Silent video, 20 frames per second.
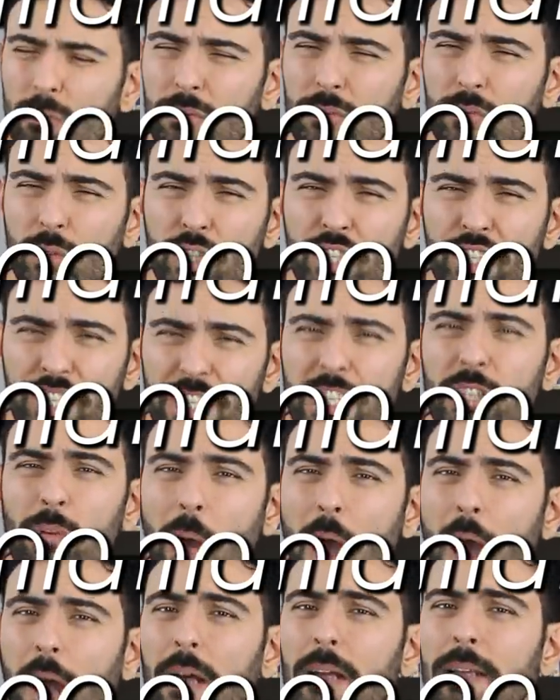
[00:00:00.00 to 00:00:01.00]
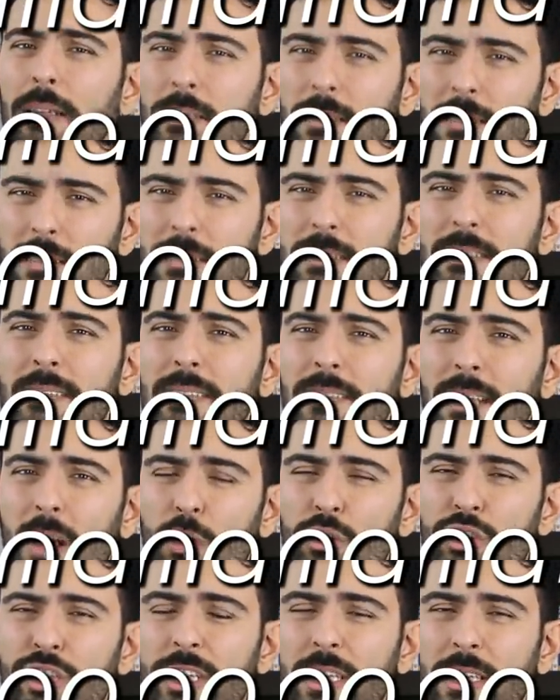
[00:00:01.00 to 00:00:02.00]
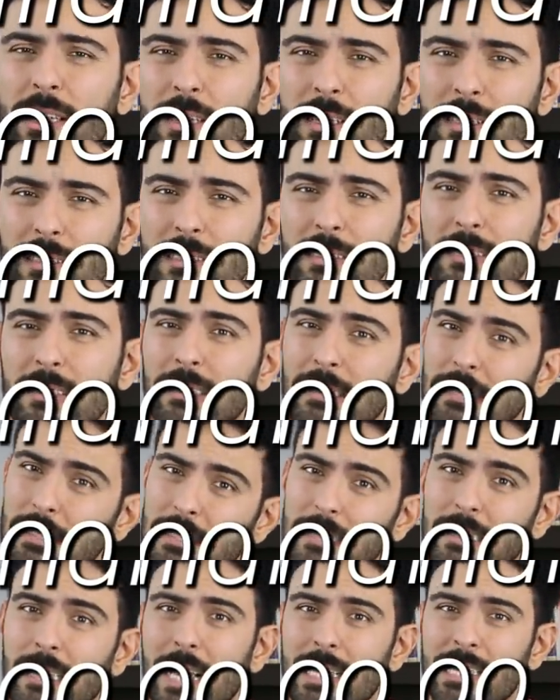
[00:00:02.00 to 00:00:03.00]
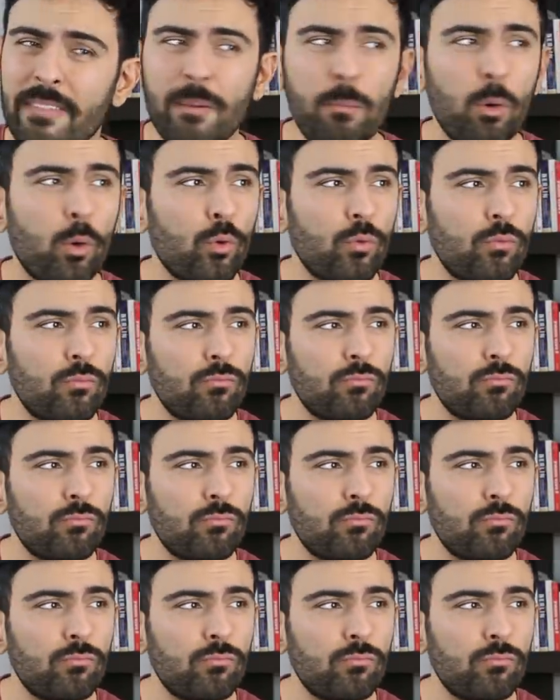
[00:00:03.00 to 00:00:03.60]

de Chinois en Chine. Ça fait beaucoup.